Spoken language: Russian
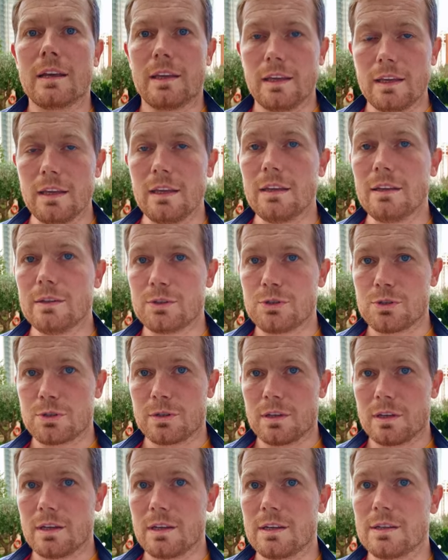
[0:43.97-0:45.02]
и
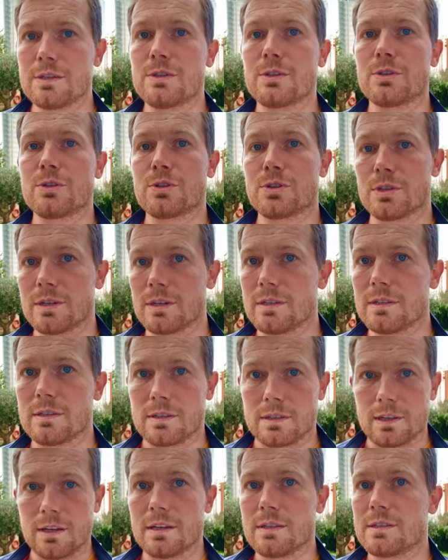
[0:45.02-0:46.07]
начинаете жить
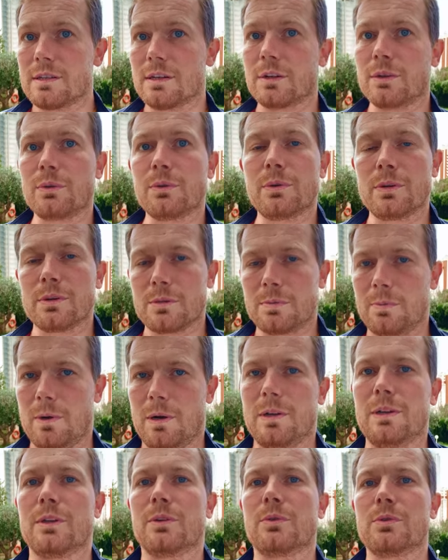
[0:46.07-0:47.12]
на территории
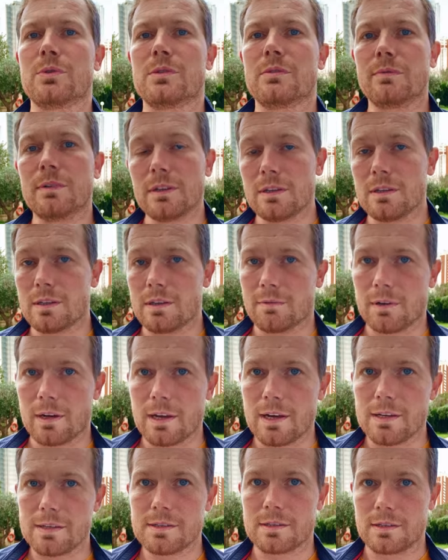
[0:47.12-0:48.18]
Испании. То есть вы
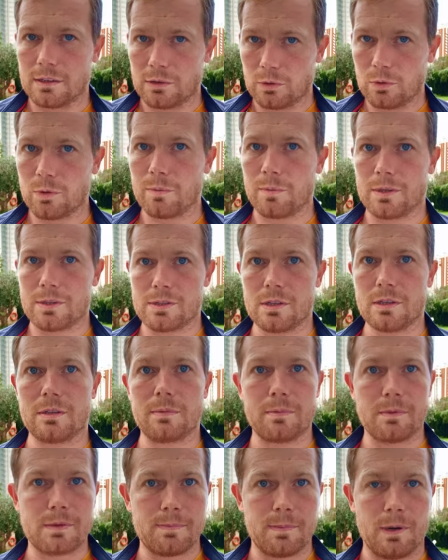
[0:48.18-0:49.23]
являетесь налоговым
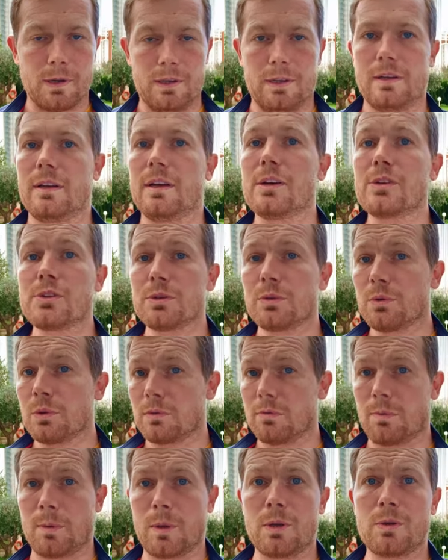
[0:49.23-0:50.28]
резидентом Испании. Каждый год
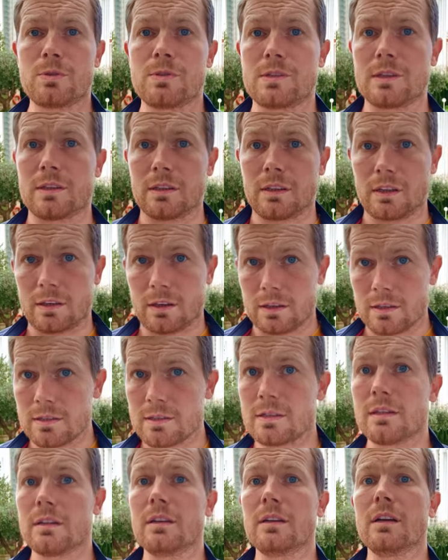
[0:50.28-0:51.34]
вы подаете
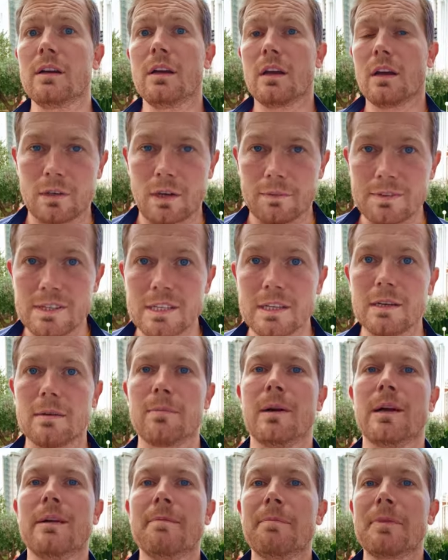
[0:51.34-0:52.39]
декларации, ко
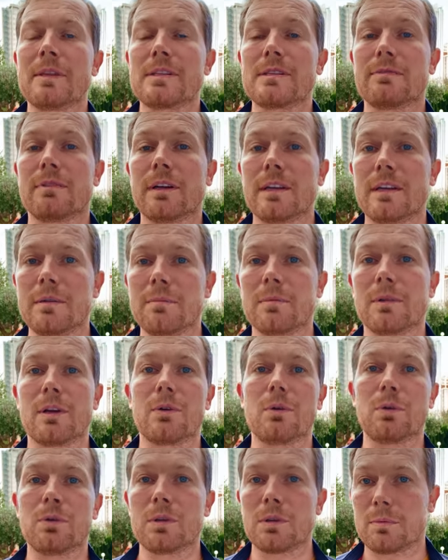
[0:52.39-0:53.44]
всем своим
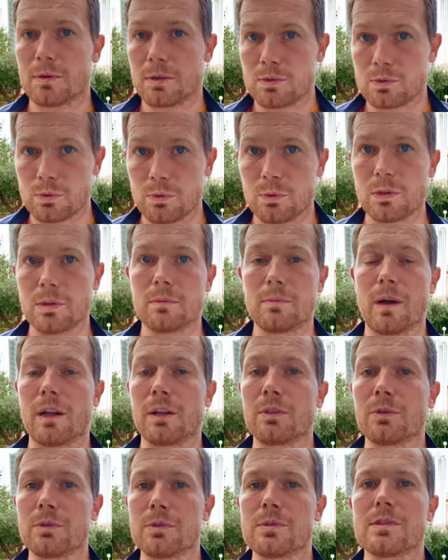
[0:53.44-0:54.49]
доходам, расходам
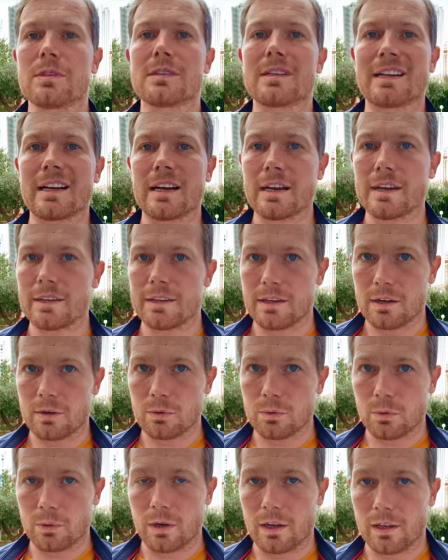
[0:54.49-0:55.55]
относитесь крайне
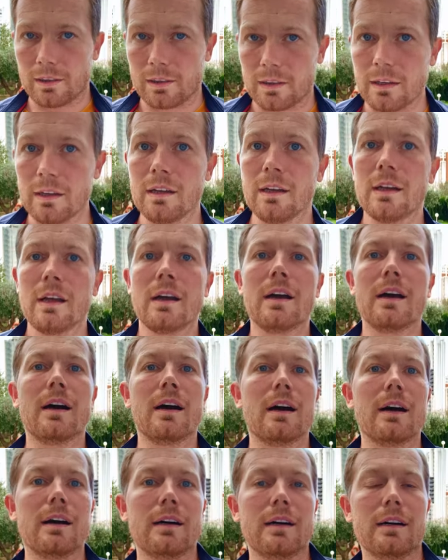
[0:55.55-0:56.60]
аккуратно.
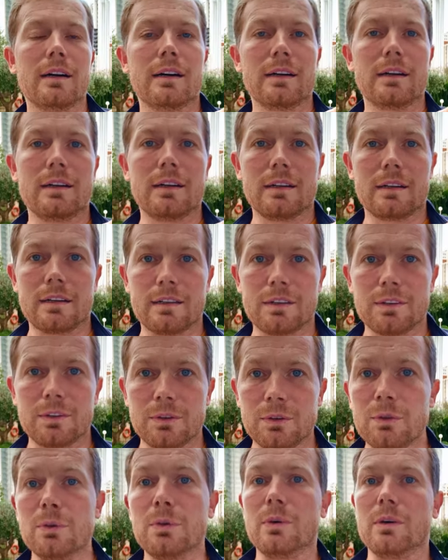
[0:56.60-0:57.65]
А,
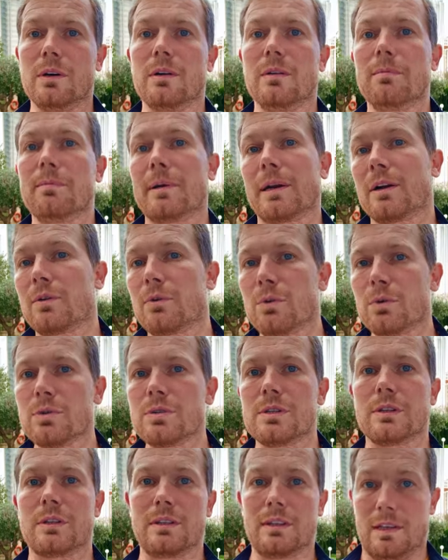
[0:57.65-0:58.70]
но
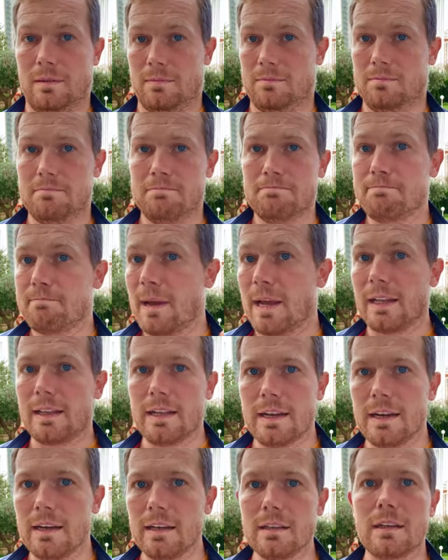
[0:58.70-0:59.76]
проходит там 5
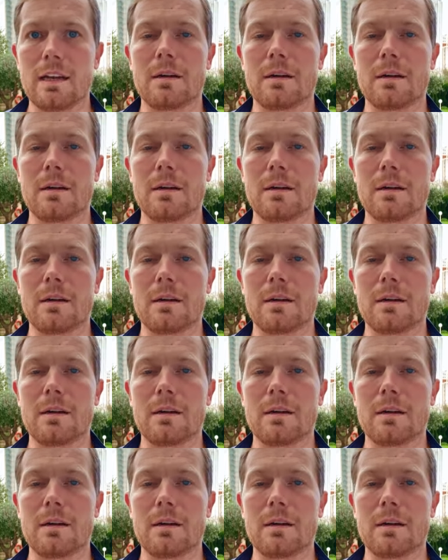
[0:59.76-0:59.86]
лет,